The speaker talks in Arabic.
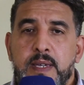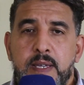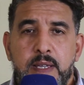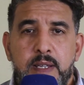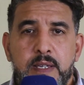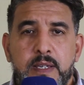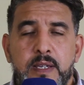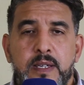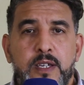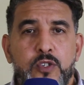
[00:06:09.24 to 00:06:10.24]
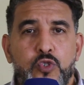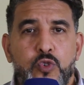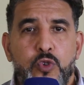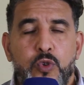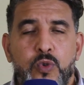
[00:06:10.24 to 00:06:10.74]
كذلك
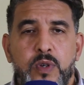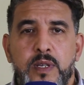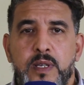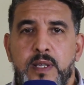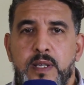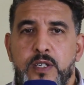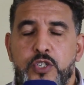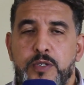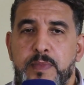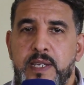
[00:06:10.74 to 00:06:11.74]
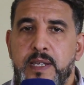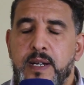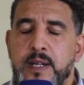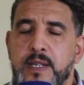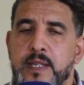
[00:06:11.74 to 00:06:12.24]
كنشكروا
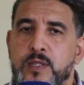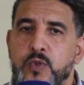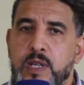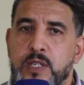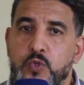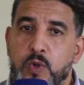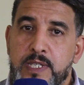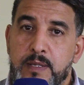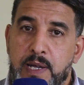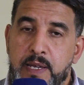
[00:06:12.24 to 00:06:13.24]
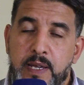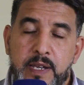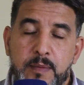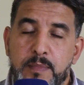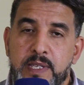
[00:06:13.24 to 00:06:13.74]
الجمعيه اللي كتواصل معنا
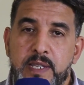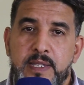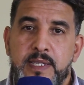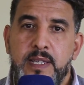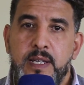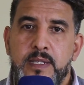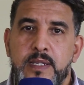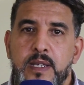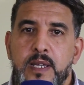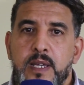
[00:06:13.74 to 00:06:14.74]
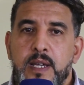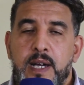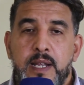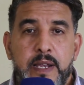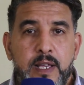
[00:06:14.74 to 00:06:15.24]
هنا بمدينه سطات
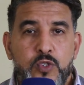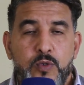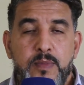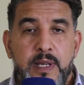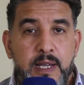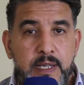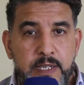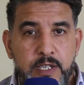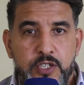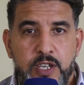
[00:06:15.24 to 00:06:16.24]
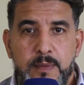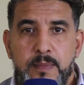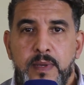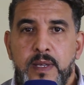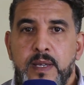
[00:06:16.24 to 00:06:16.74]
على راسهم الاخ
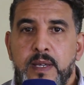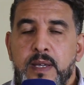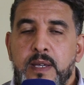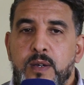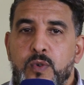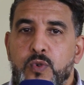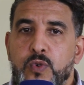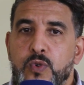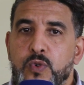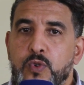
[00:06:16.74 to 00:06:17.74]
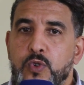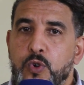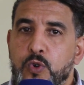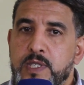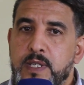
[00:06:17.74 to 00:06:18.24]
هشام
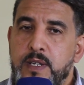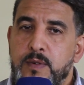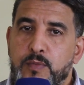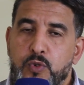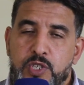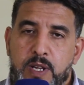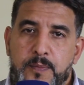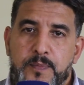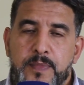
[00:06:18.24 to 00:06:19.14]
والاخت بشرى